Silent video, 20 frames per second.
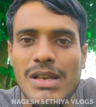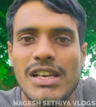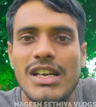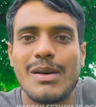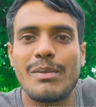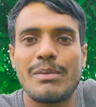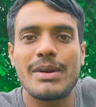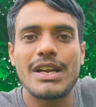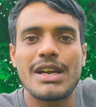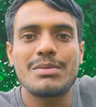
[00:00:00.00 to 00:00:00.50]
में इमली
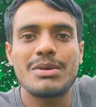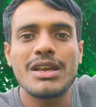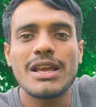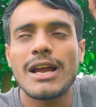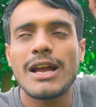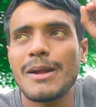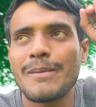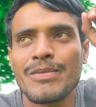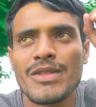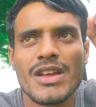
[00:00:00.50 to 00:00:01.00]
का पेड़ भी
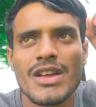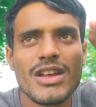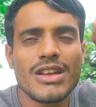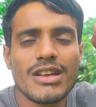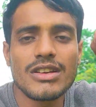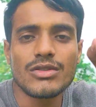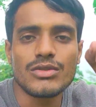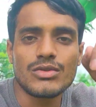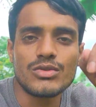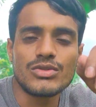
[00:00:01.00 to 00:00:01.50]
है
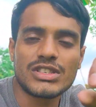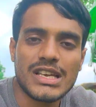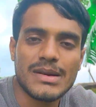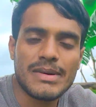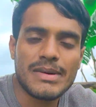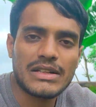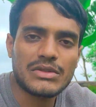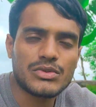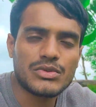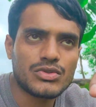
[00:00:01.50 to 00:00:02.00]

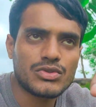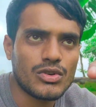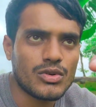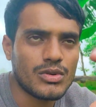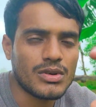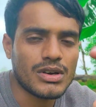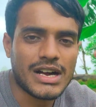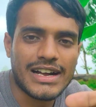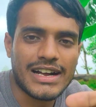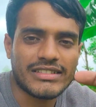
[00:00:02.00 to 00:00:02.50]
उसके बाद
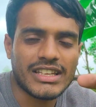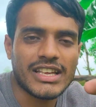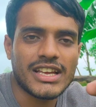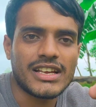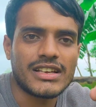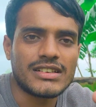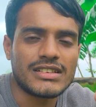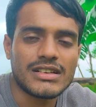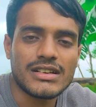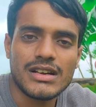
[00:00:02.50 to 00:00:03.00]
उसको खाते
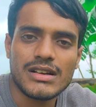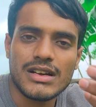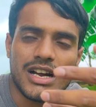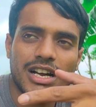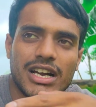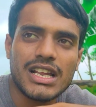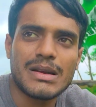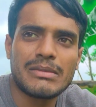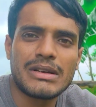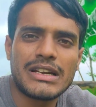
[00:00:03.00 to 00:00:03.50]
हैं
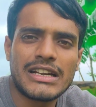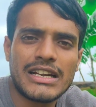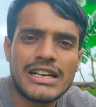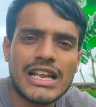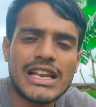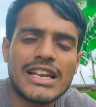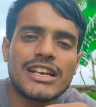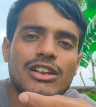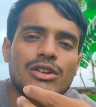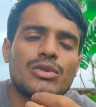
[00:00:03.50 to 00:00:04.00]
अगर इमली
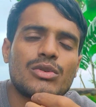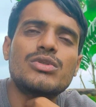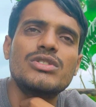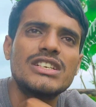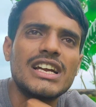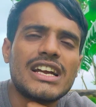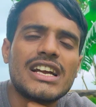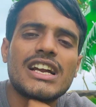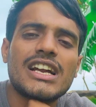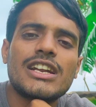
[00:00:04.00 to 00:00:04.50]
नहीं डालेंगे
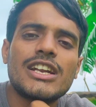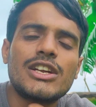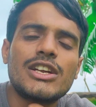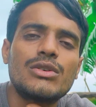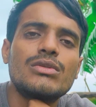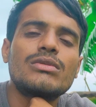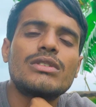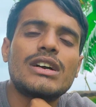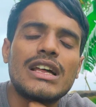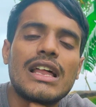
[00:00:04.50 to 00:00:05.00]
खो जाएगा
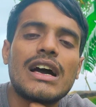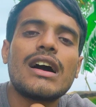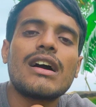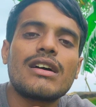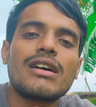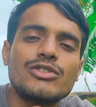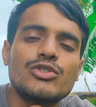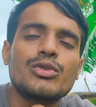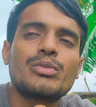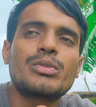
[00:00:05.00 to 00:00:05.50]
ढेटू कला
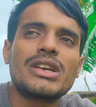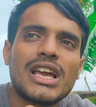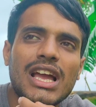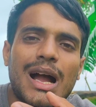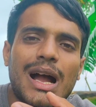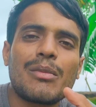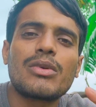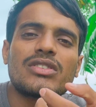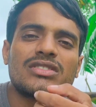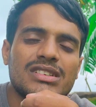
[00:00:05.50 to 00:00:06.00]
जो भी
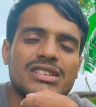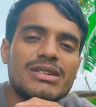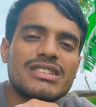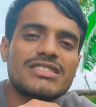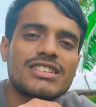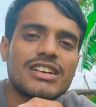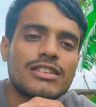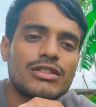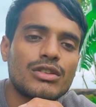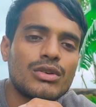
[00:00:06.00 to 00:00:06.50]
है आप लोग
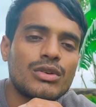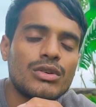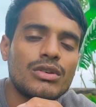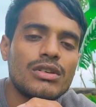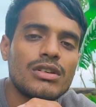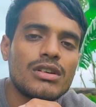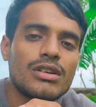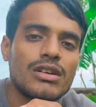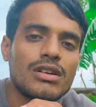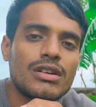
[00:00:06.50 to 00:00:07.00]
समझ सकते
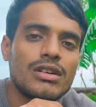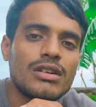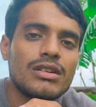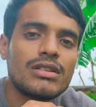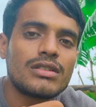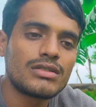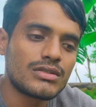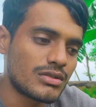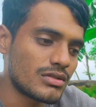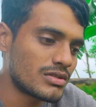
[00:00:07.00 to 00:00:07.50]
हो
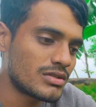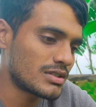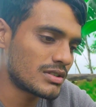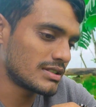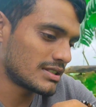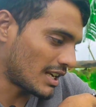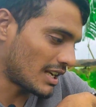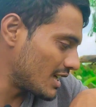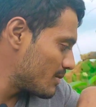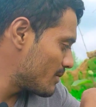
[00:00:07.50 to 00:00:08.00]
तो
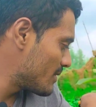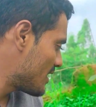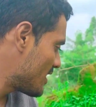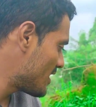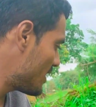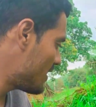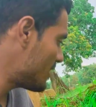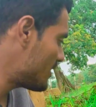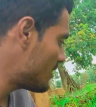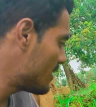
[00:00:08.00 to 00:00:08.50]
साइड में
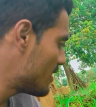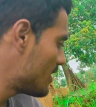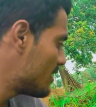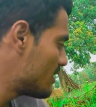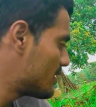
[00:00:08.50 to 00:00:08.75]
है